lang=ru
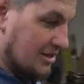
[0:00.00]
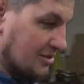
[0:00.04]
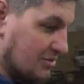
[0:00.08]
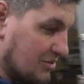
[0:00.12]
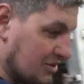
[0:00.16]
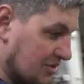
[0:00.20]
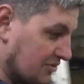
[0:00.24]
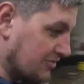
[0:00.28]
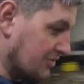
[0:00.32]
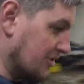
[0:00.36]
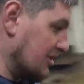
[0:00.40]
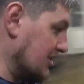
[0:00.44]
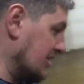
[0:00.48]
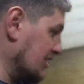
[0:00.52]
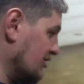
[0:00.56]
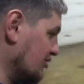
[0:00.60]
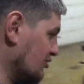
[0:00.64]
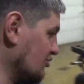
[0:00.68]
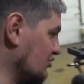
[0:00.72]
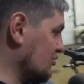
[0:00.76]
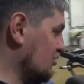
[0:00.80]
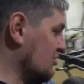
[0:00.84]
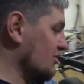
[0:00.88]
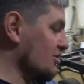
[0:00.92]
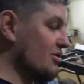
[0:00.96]
Вот видите,
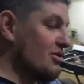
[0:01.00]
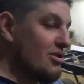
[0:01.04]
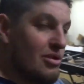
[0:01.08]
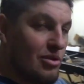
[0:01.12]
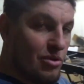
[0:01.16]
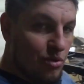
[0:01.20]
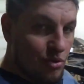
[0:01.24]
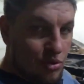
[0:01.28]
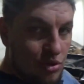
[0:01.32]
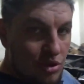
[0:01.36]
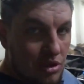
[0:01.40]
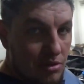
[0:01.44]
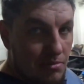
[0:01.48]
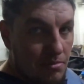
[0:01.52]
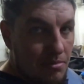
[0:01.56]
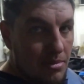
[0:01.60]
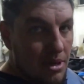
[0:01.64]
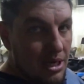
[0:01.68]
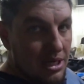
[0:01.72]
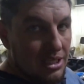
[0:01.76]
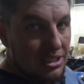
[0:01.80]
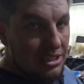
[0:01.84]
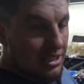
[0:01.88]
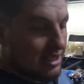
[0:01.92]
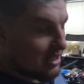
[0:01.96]
куча лужа
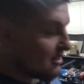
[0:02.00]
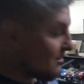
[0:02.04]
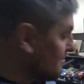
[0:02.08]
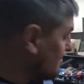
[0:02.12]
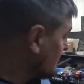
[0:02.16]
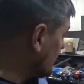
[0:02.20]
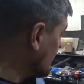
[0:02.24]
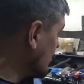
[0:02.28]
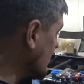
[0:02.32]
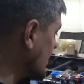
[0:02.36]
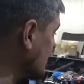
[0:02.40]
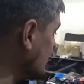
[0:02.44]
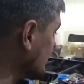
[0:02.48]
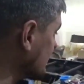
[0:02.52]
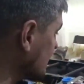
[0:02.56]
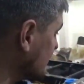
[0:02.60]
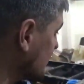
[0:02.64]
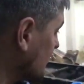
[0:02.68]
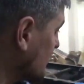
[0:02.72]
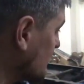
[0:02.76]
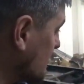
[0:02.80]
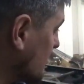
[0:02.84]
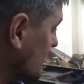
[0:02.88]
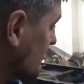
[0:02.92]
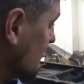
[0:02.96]
масла, масло
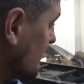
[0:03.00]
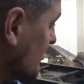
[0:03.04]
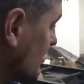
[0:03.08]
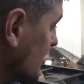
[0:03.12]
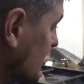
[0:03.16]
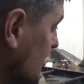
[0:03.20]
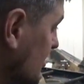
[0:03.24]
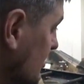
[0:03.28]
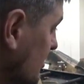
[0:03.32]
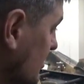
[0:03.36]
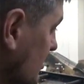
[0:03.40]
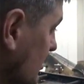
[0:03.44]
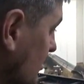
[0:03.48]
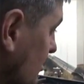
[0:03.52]
под машину,